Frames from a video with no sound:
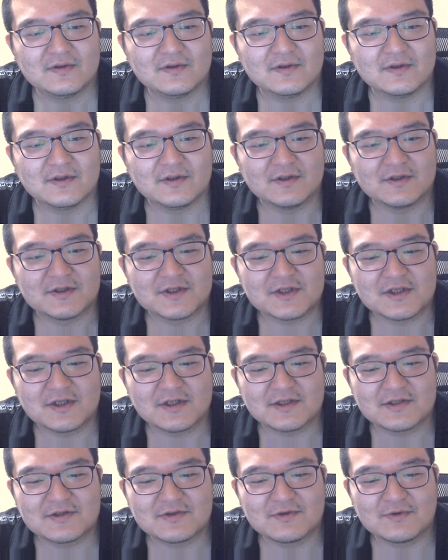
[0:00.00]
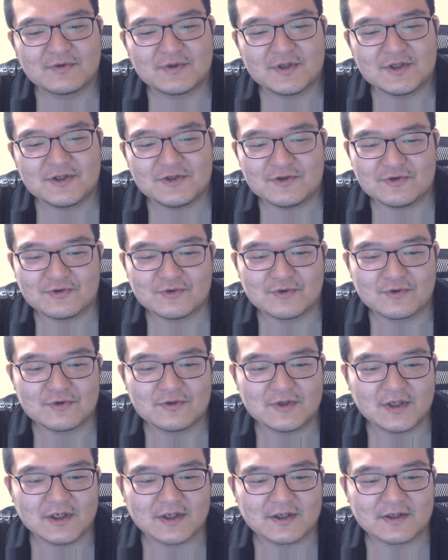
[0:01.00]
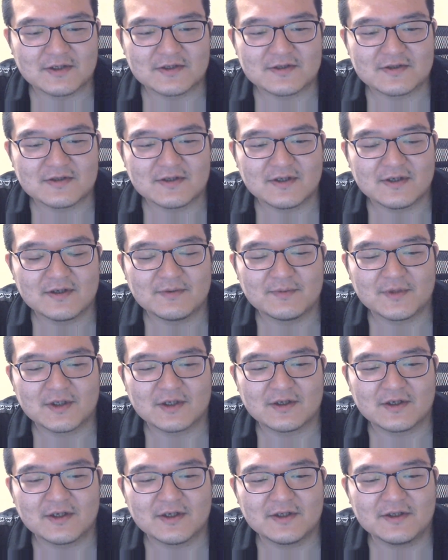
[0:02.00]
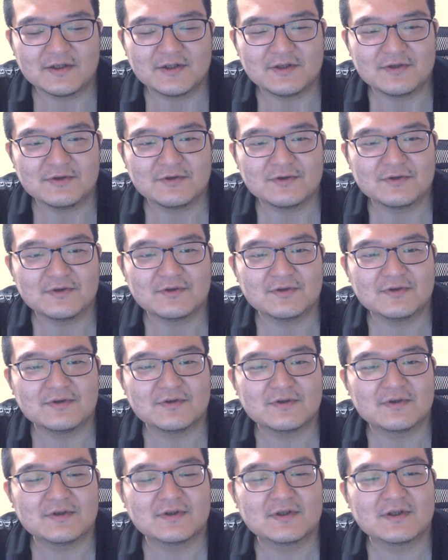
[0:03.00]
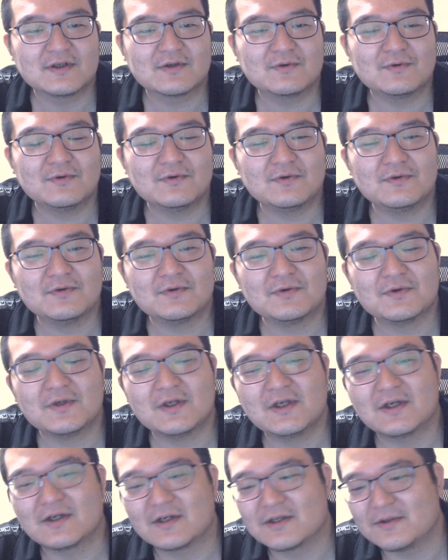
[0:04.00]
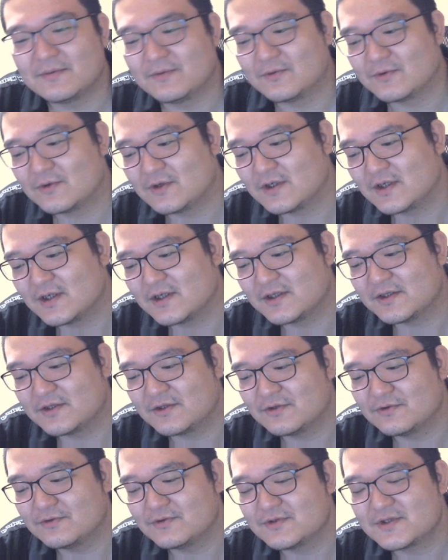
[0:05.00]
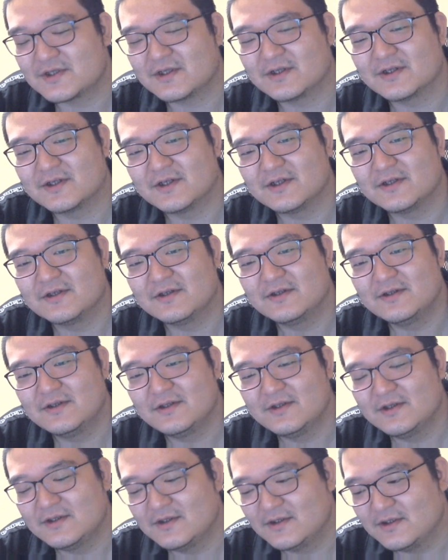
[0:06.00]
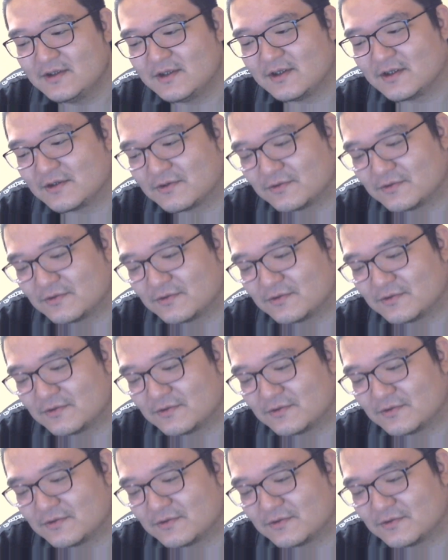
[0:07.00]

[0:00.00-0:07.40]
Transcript: えー、しがつのにじゅうろくからなんですね。まだ連休、この時からでも俺は連休ですかね。あの、